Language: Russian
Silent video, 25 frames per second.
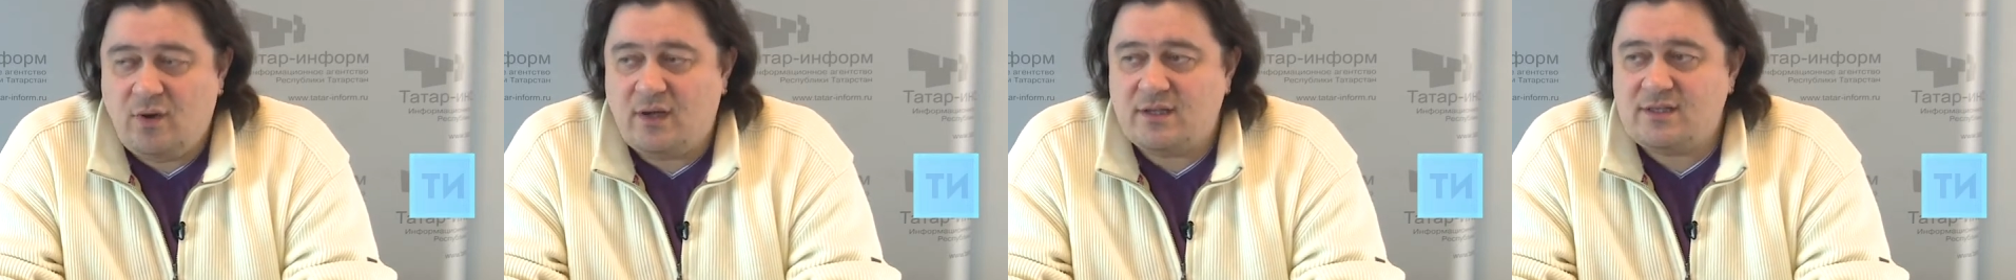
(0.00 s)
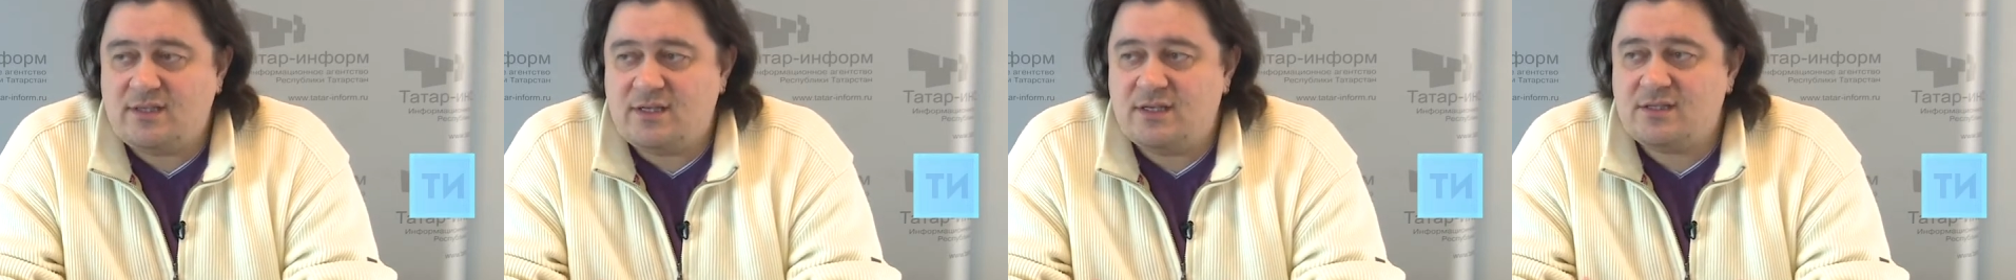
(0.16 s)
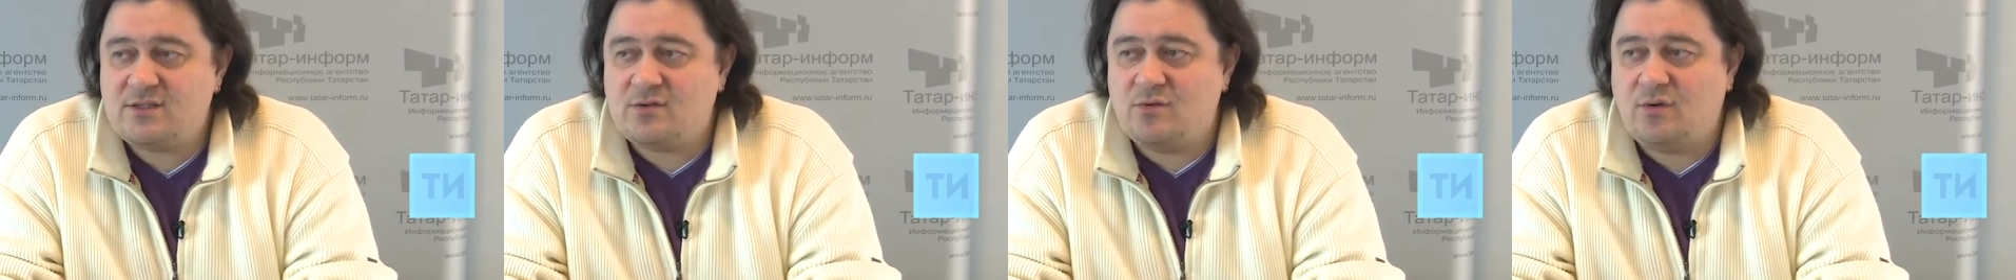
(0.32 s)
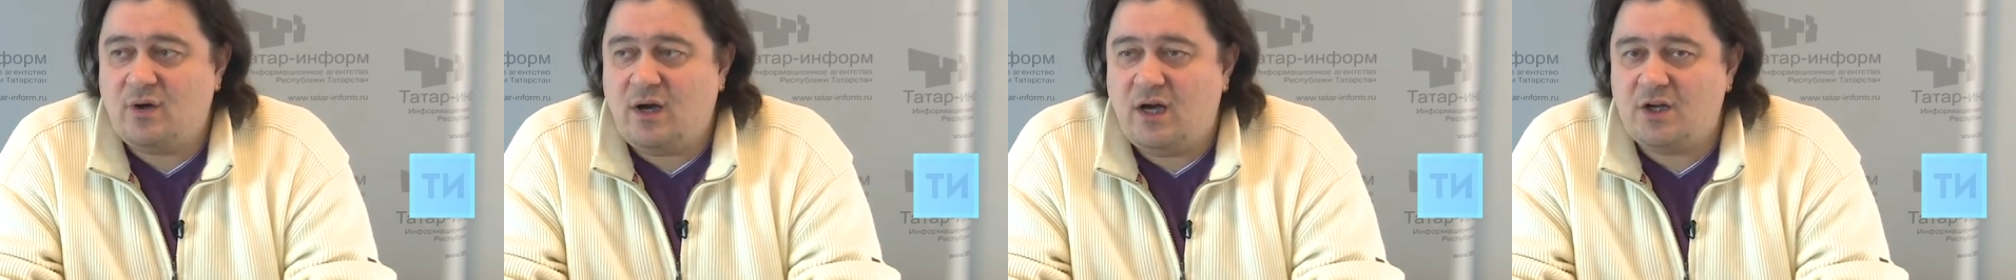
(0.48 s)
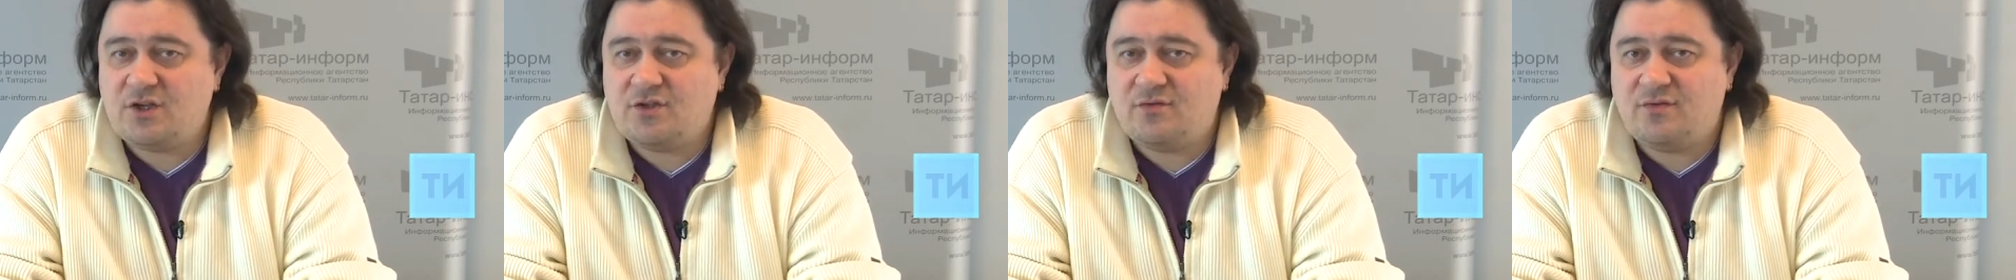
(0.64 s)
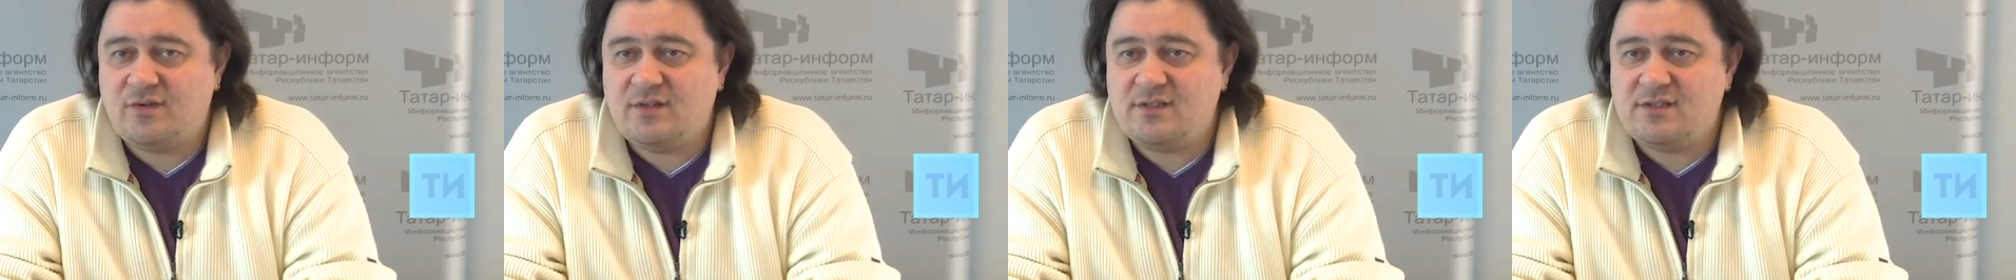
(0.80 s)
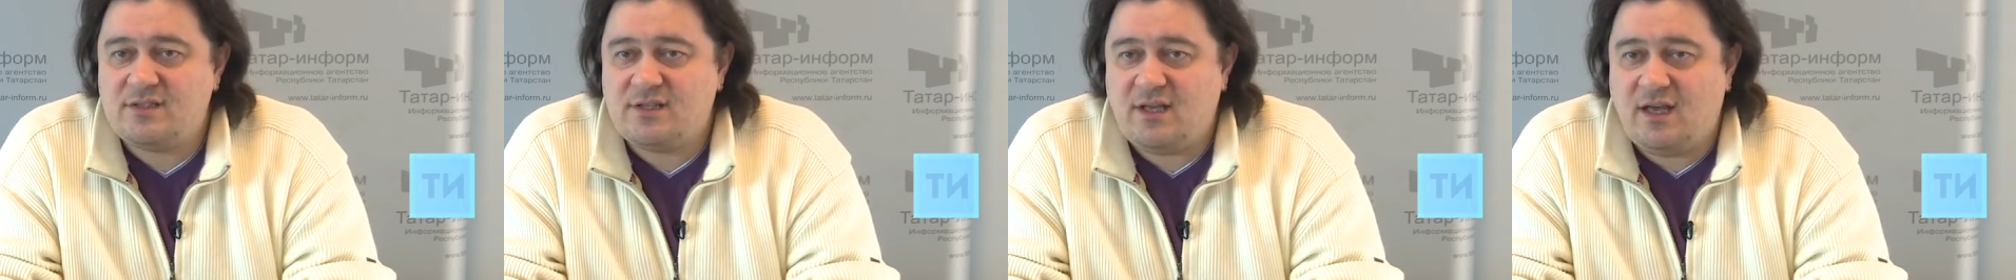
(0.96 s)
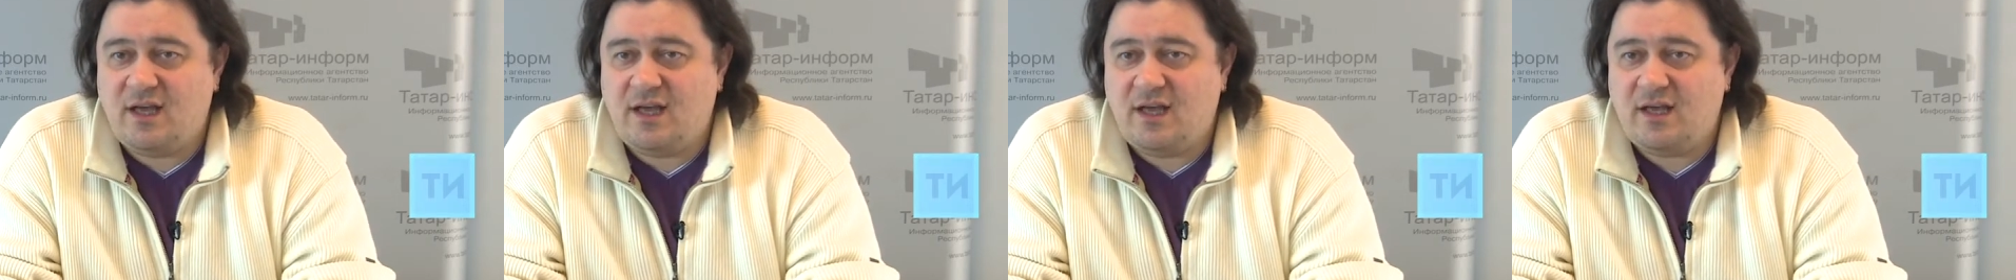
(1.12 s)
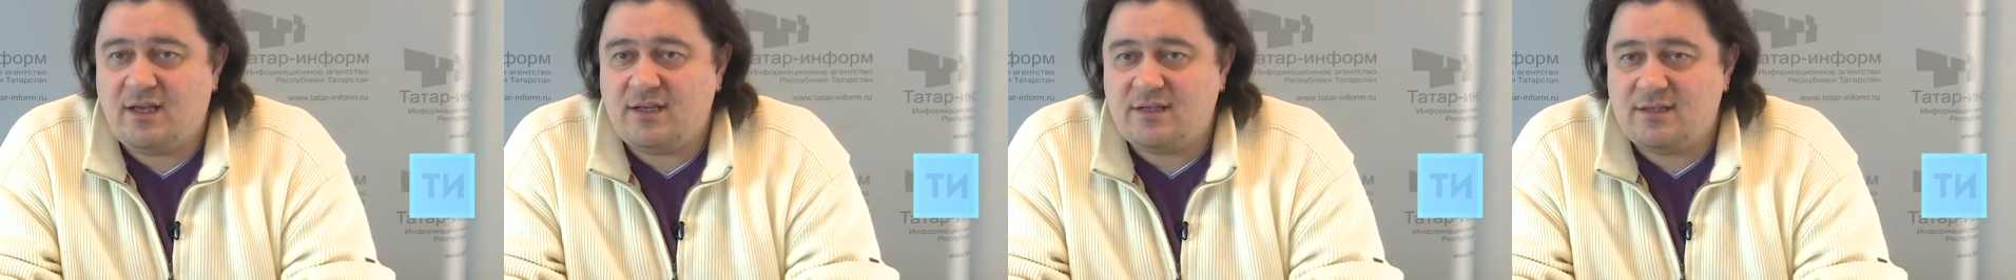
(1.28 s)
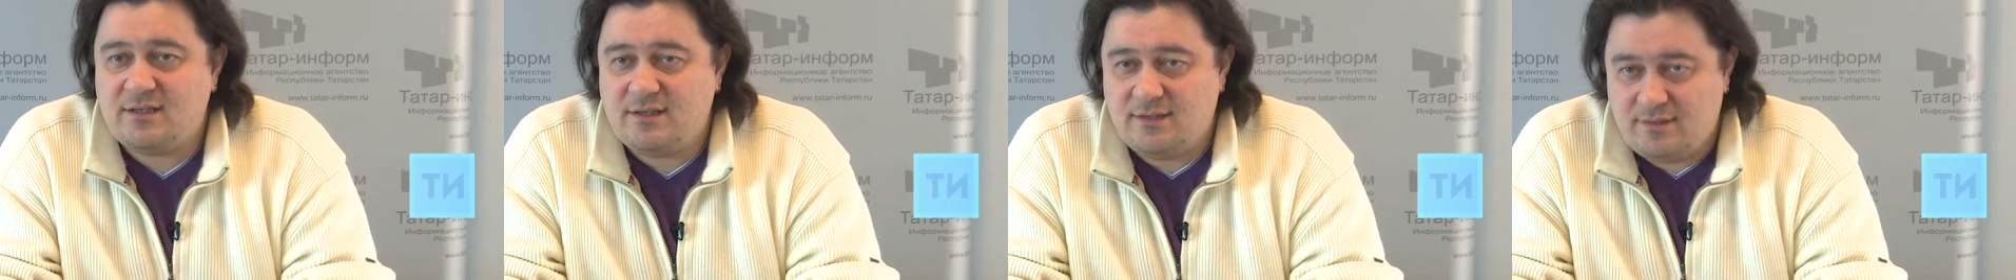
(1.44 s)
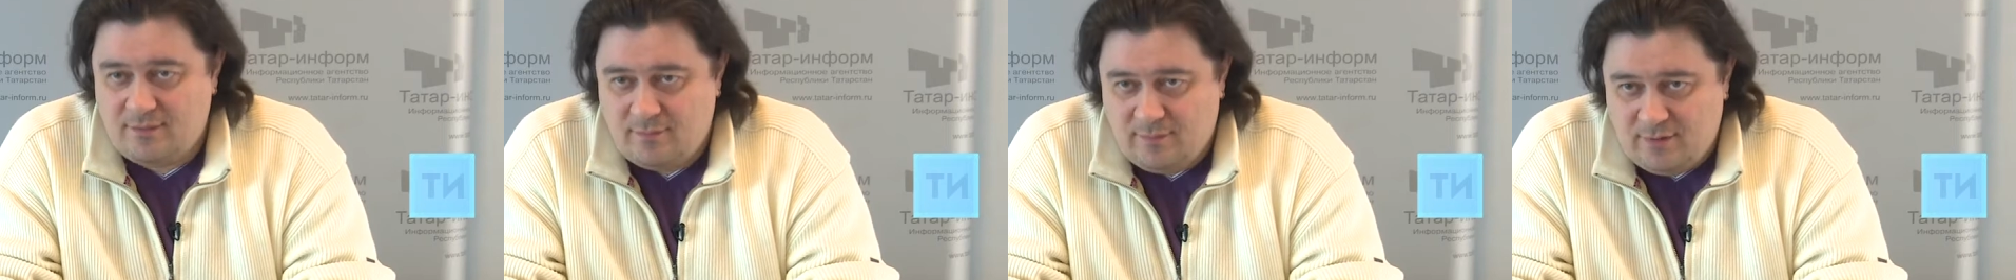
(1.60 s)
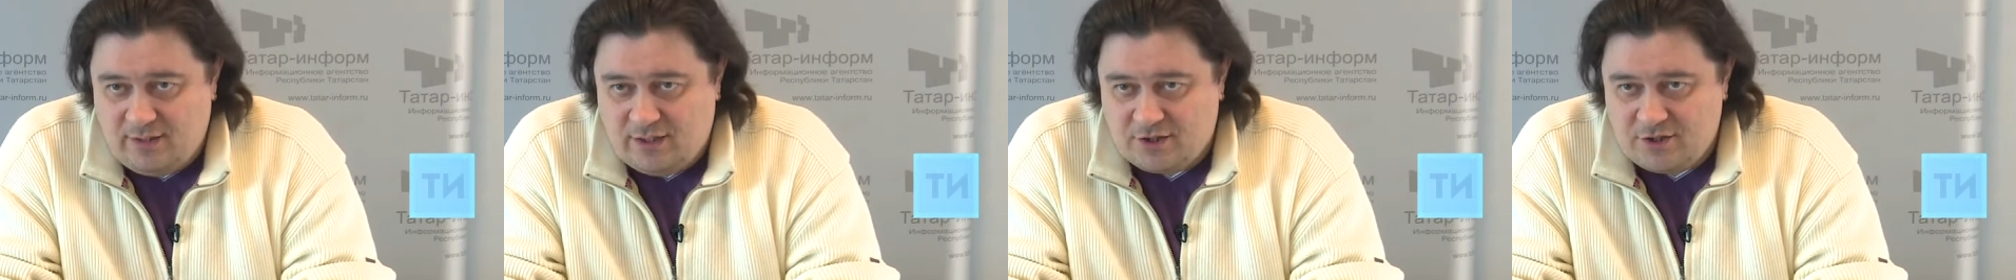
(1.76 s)
отец ухаживает за
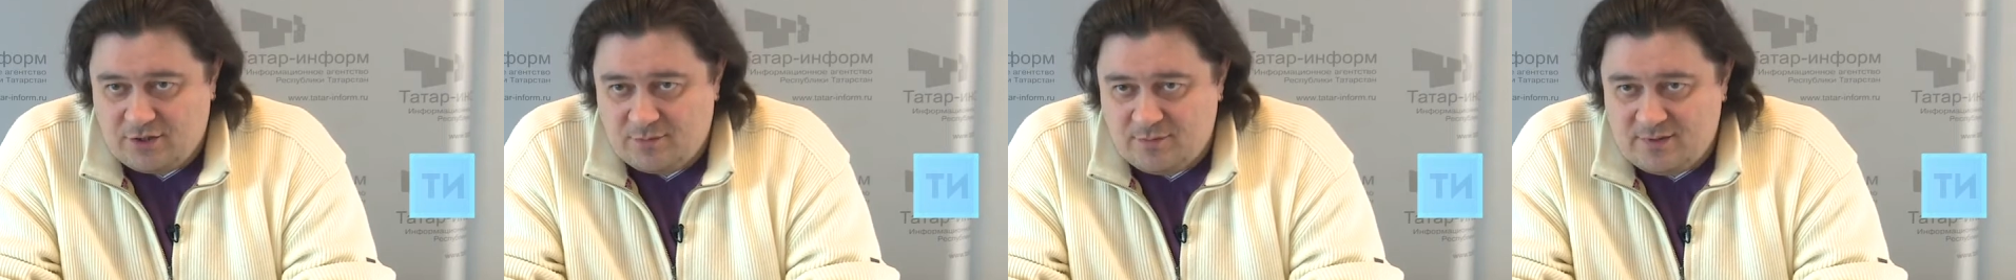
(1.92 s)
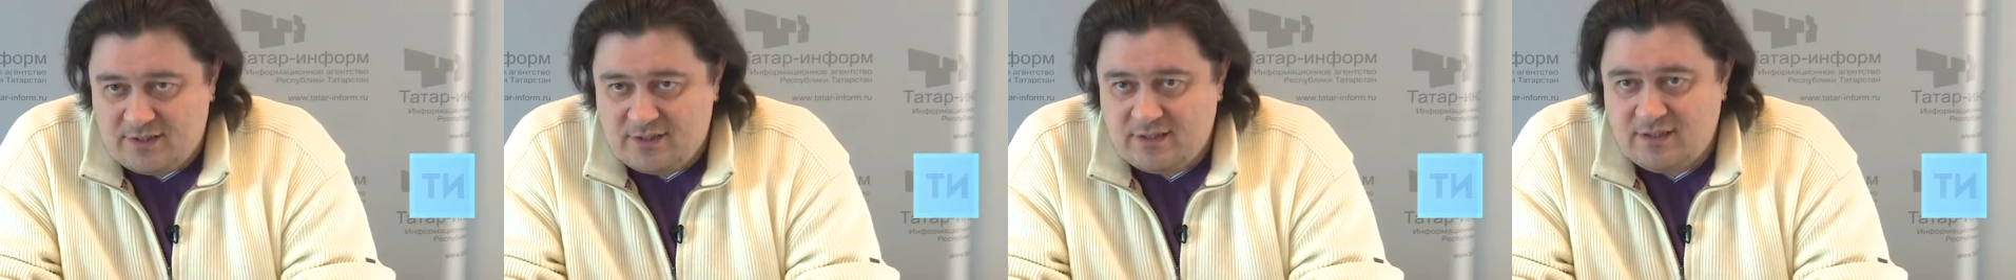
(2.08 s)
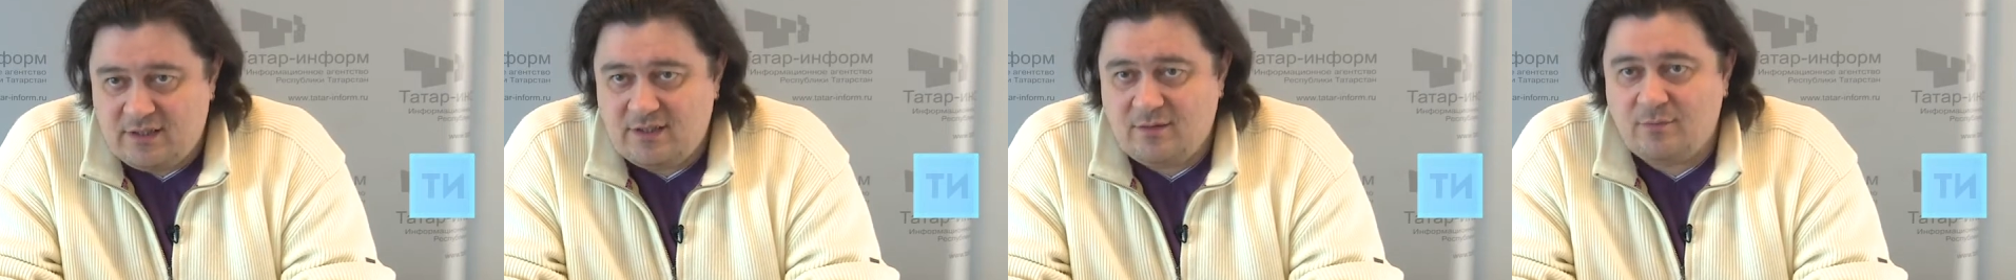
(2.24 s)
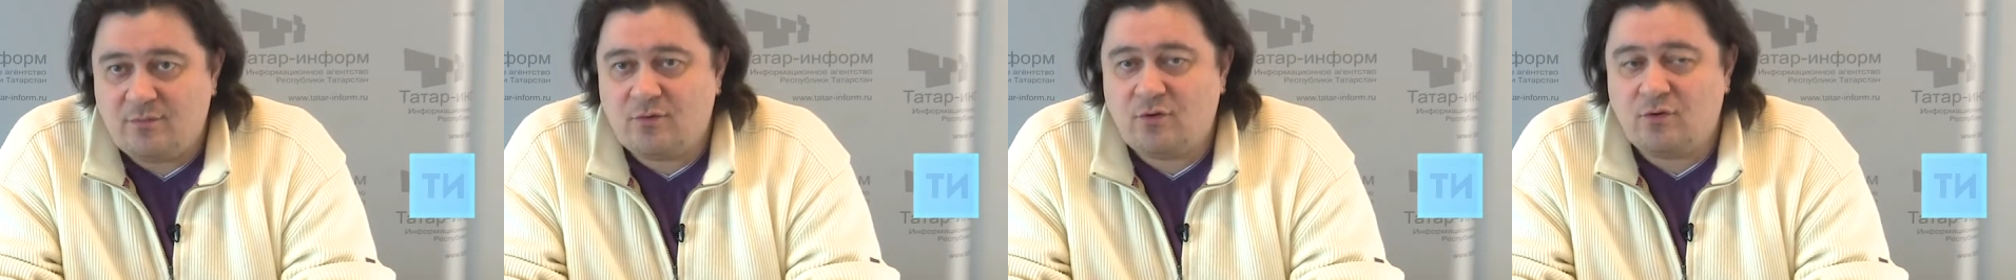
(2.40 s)
младшим сыном,